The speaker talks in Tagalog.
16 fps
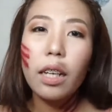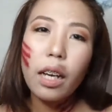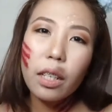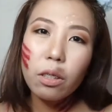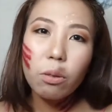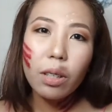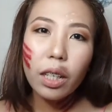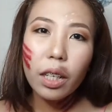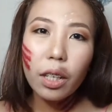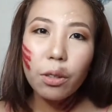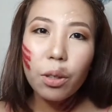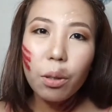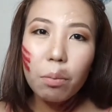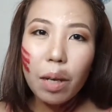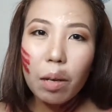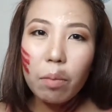Guys, huwag
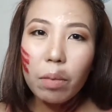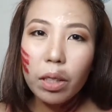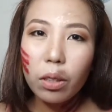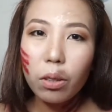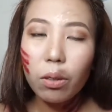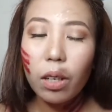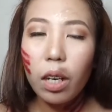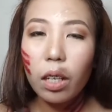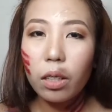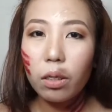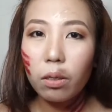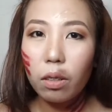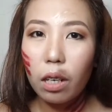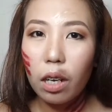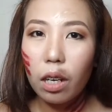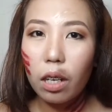kayong gumamit nung
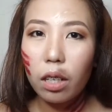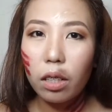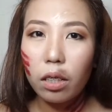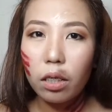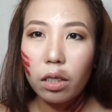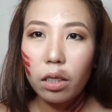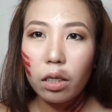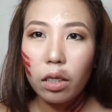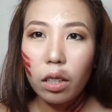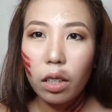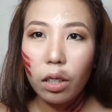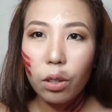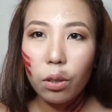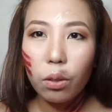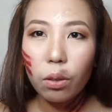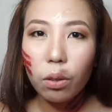ano ah,
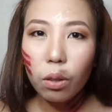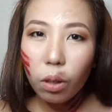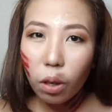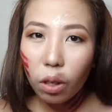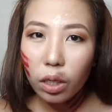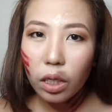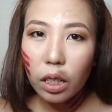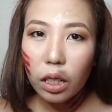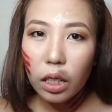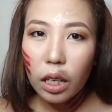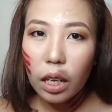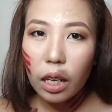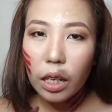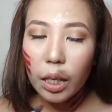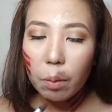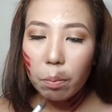yung glossy
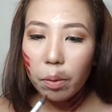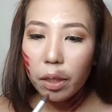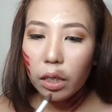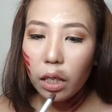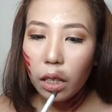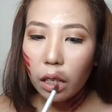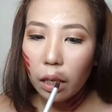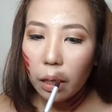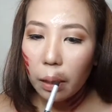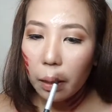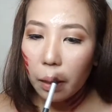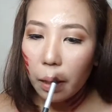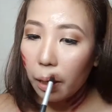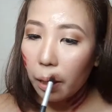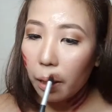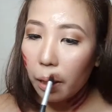na lipstick.
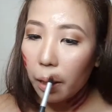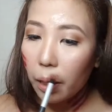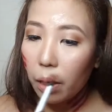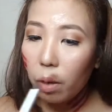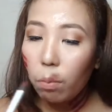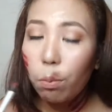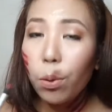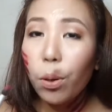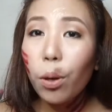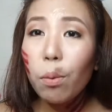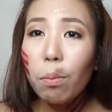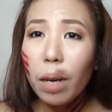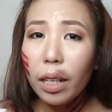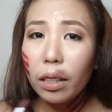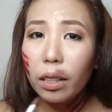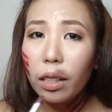
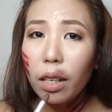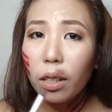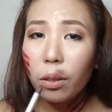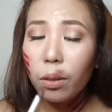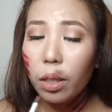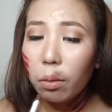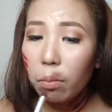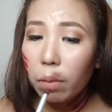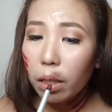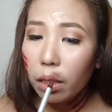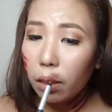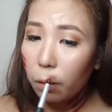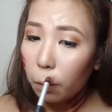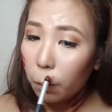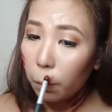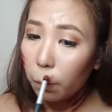Purong matte lang
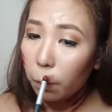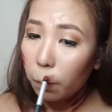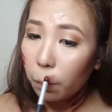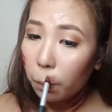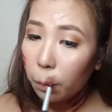gamitin nyo.